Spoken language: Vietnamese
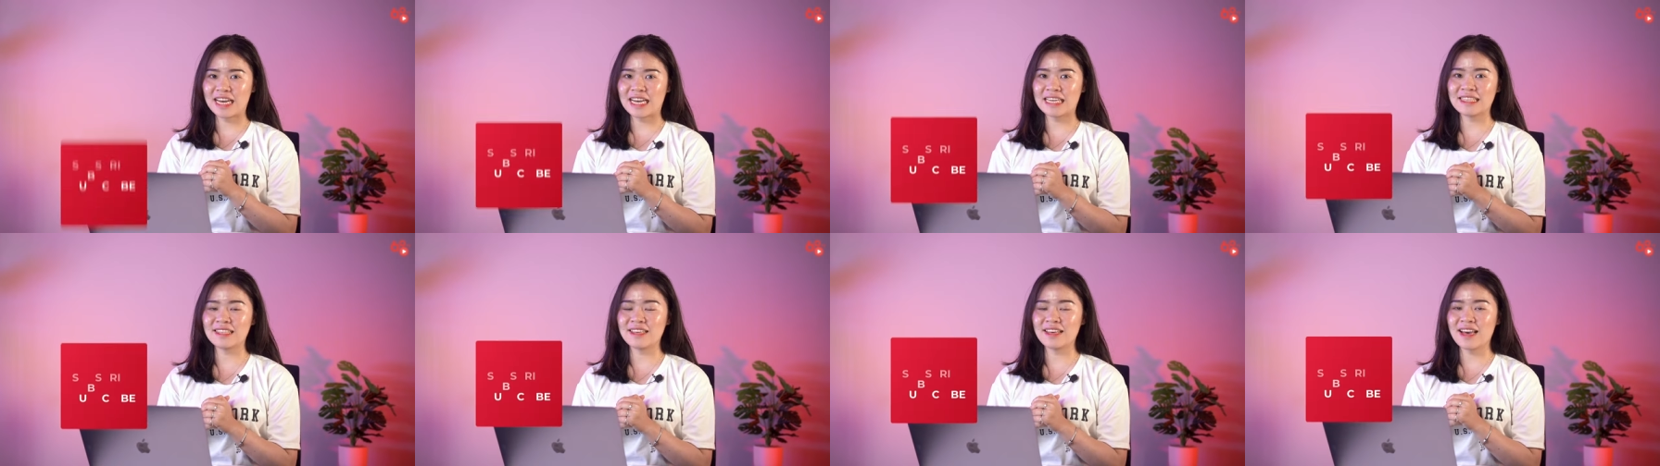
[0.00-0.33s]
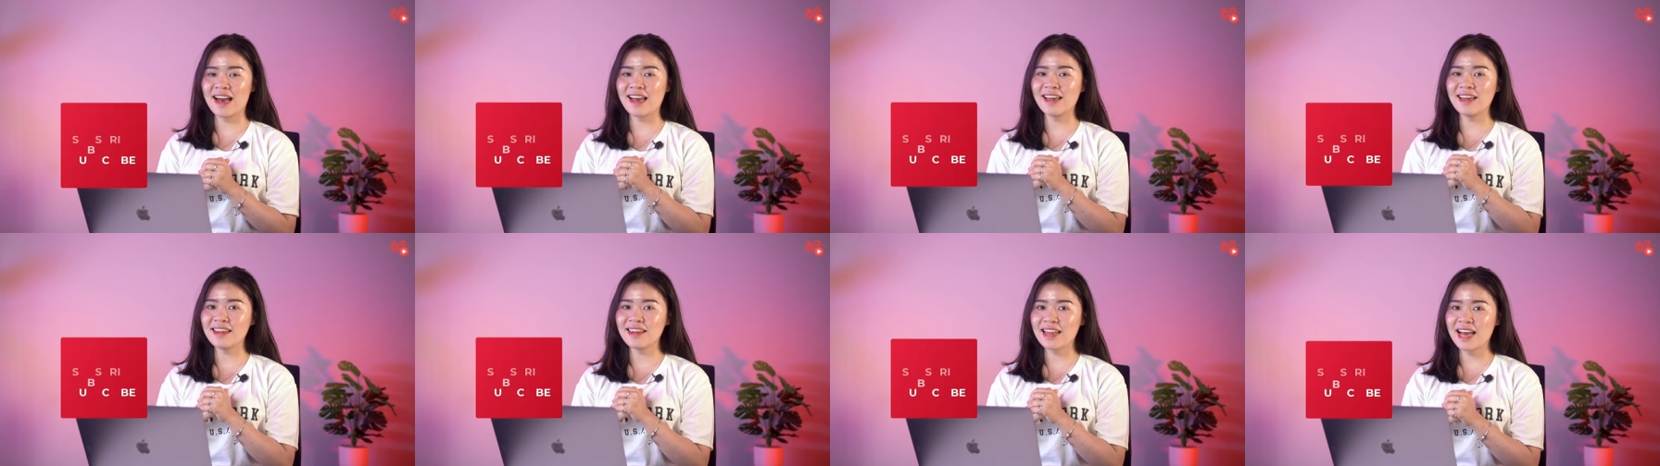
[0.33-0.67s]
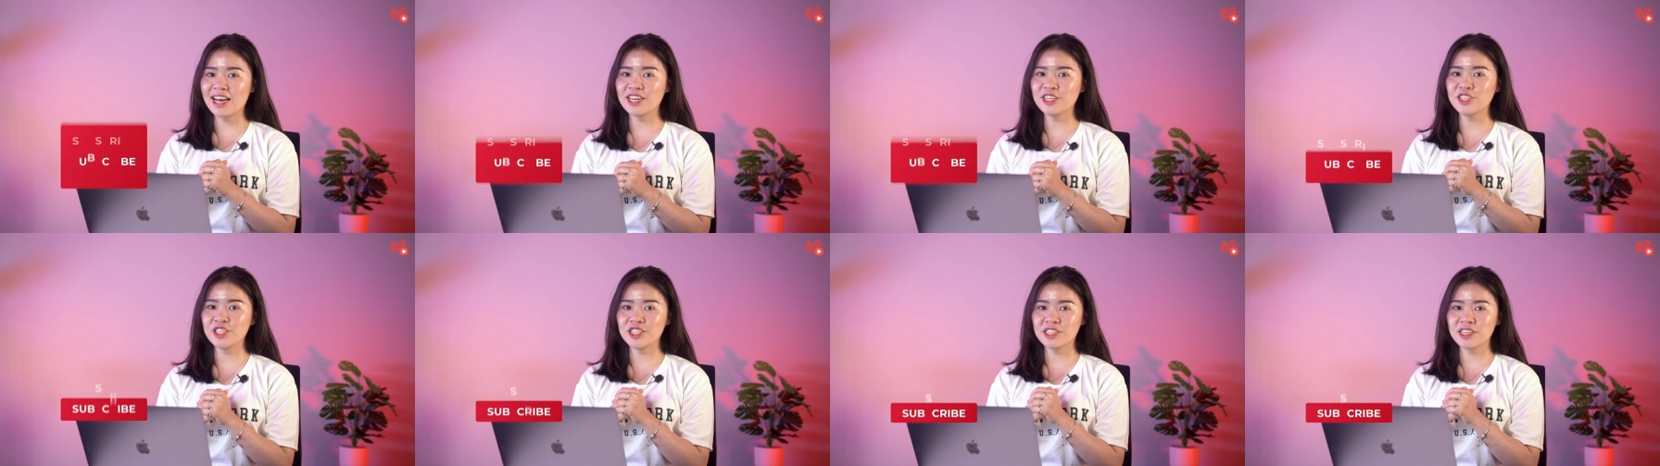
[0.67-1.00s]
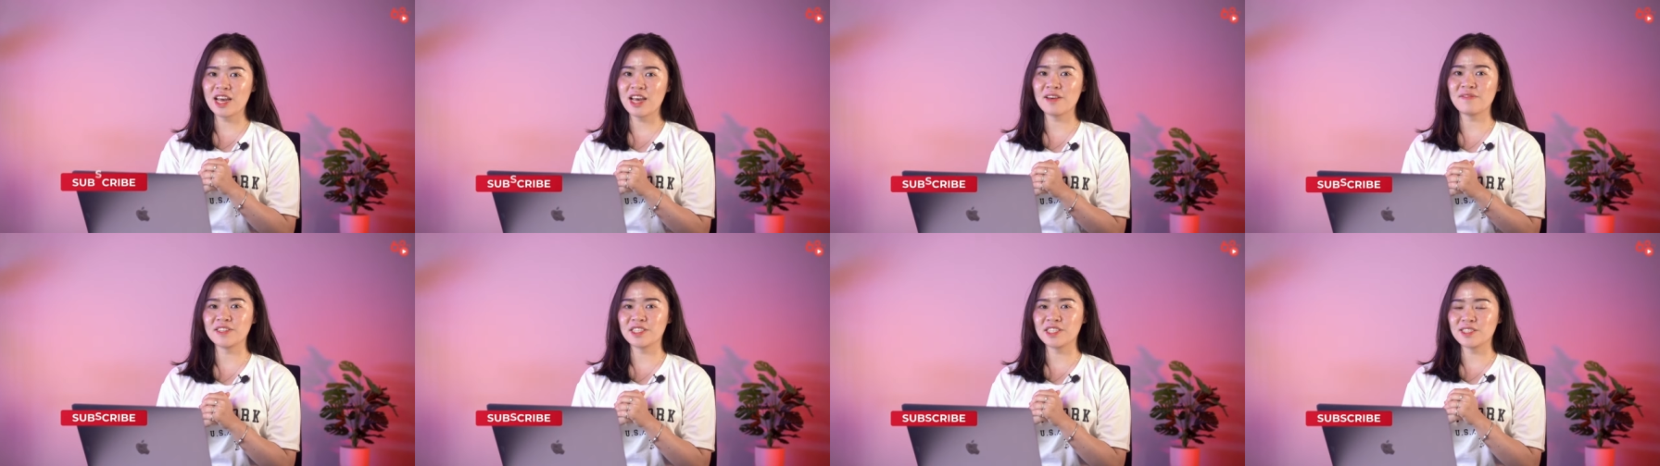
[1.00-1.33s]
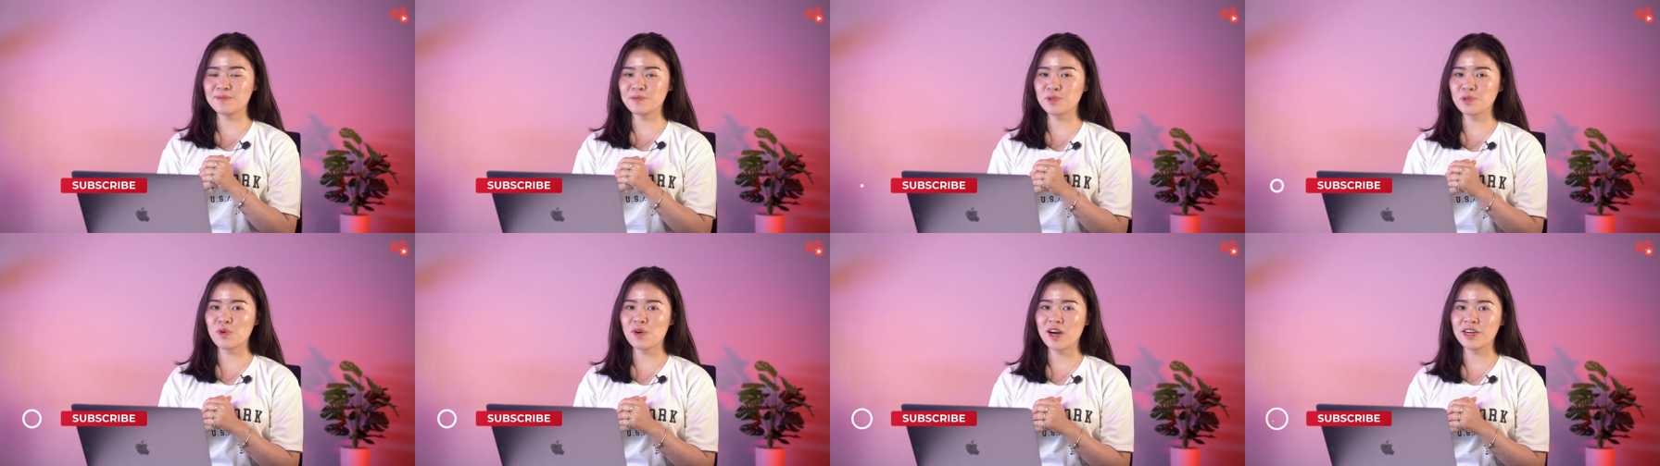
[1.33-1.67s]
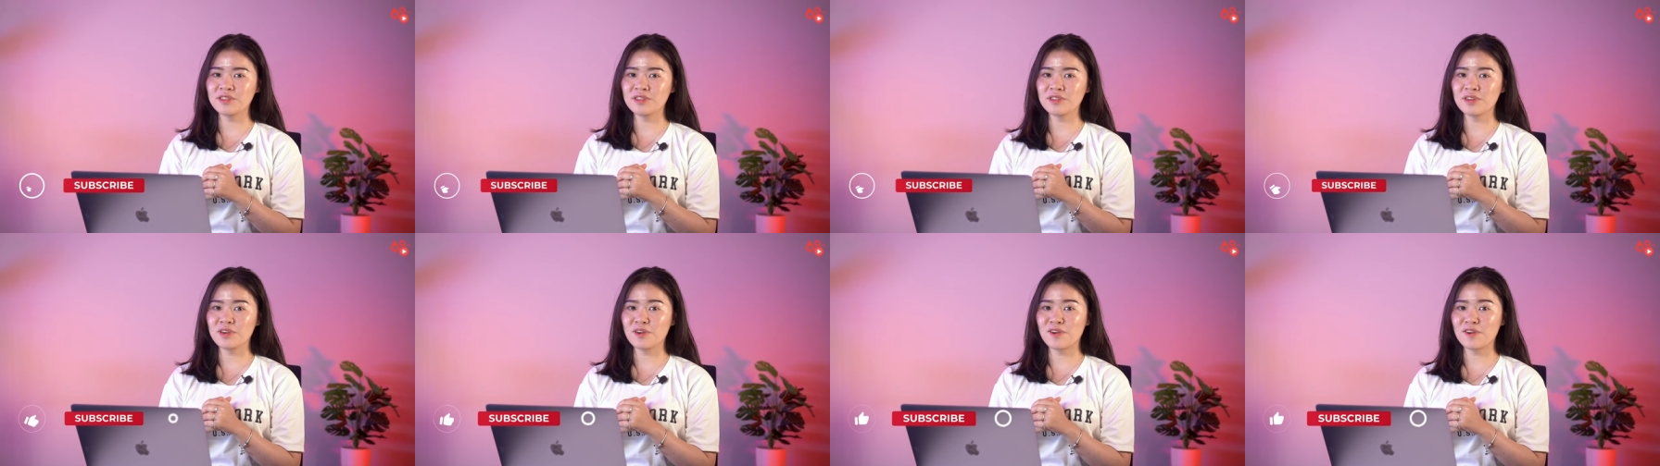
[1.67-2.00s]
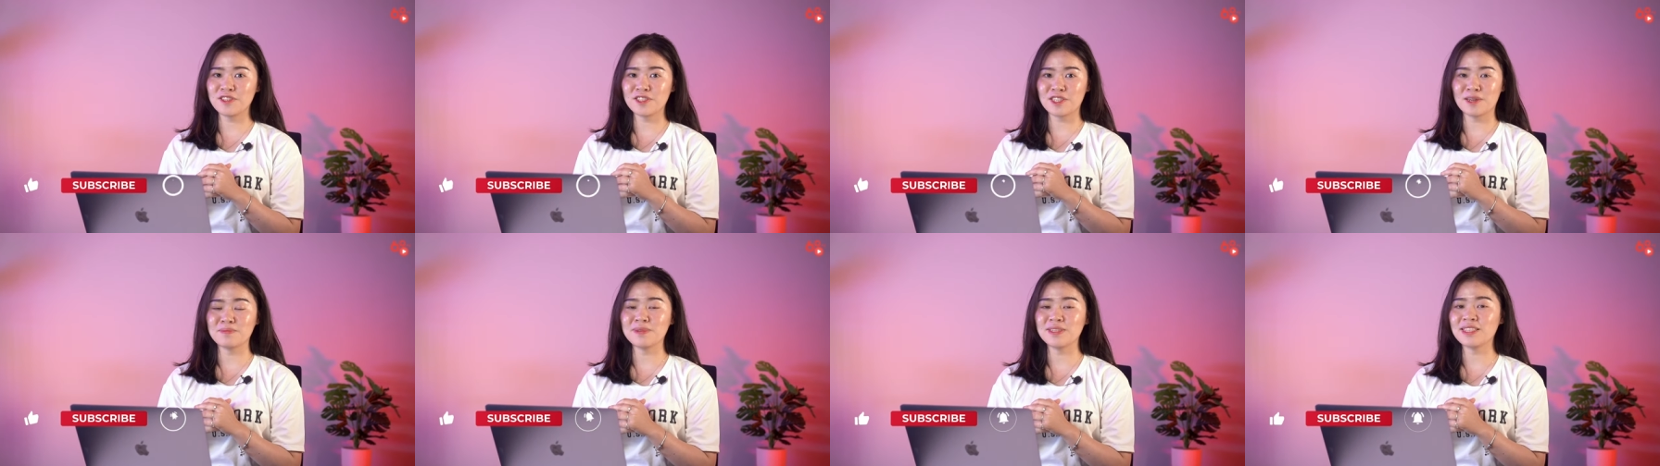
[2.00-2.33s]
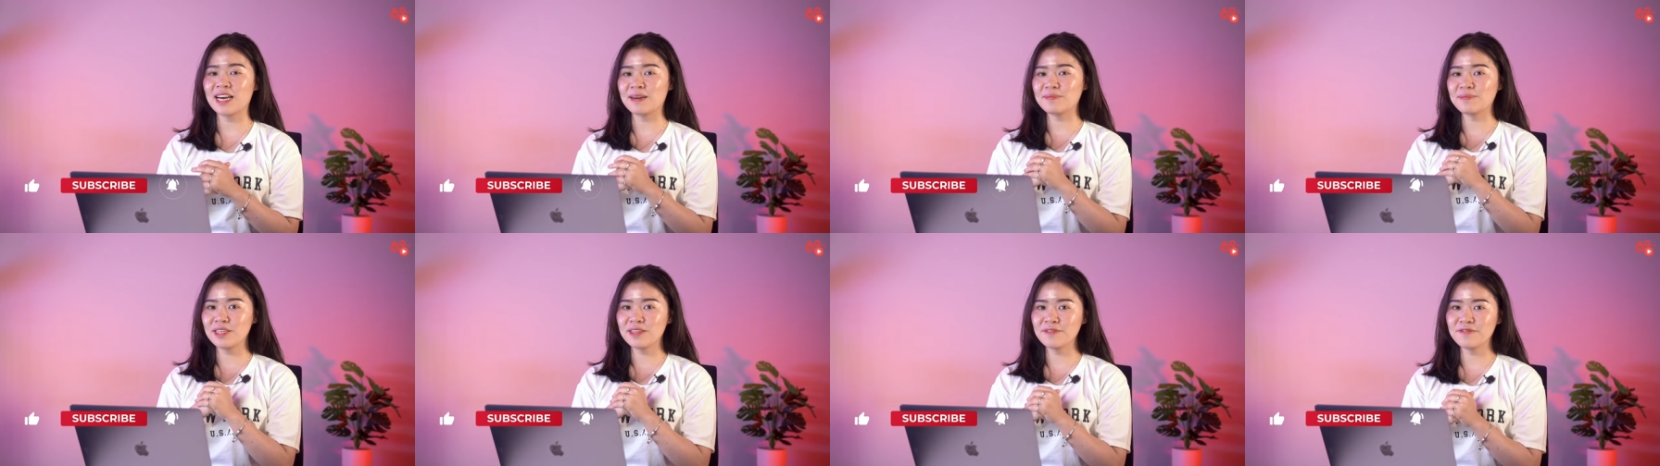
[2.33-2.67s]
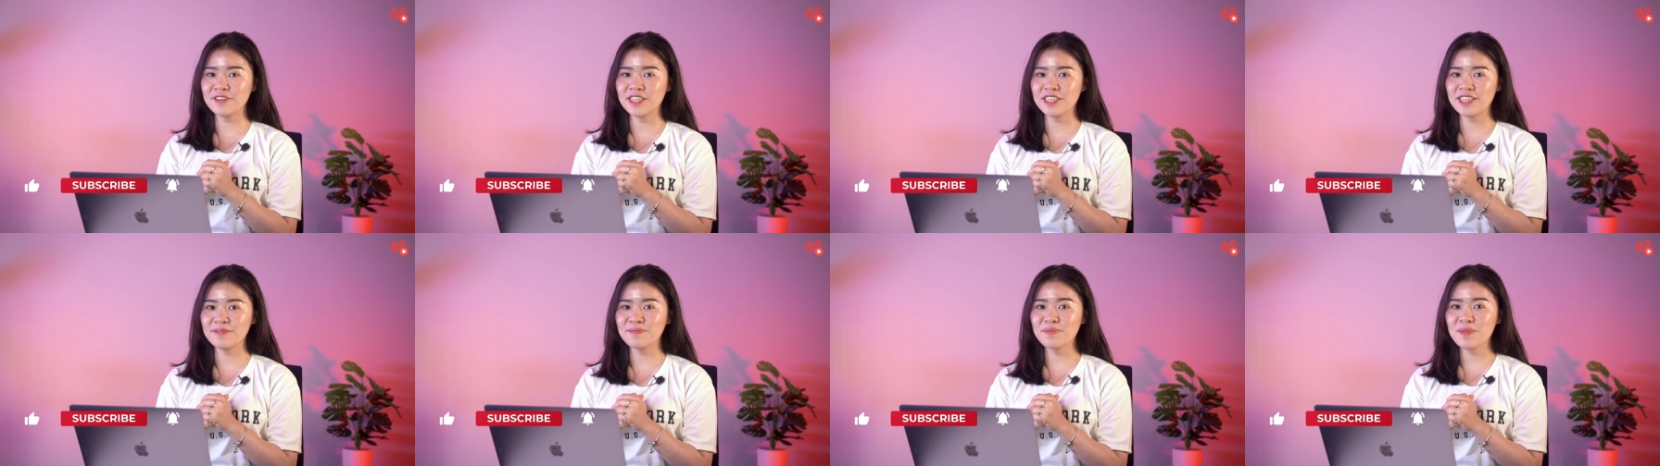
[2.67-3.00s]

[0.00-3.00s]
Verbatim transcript: này thì hãy like, share và subscribe cho Coi 68 TV.